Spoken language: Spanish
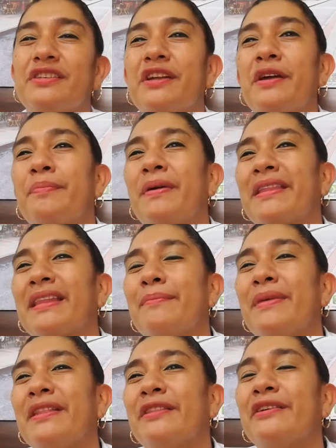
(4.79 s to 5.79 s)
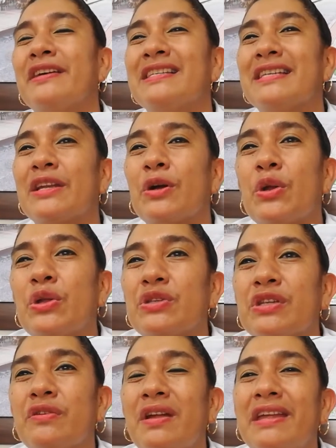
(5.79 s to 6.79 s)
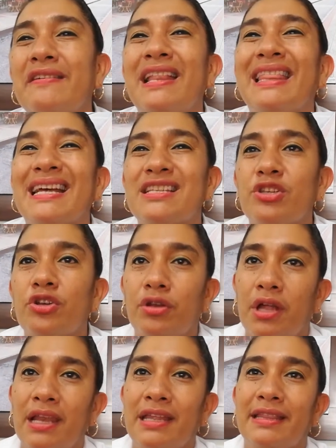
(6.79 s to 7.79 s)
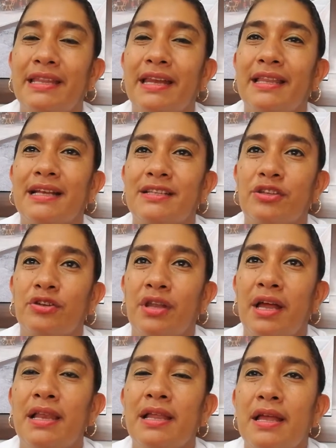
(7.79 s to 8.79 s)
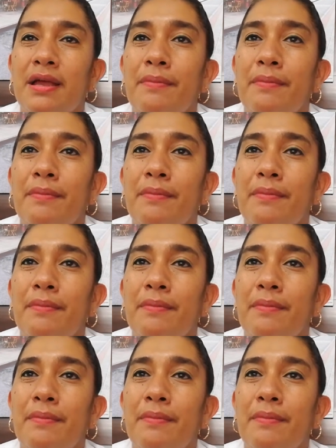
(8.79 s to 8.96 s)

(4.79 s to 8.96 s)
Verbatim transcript: departamento debe ser conocido a nivel nacional e internacional,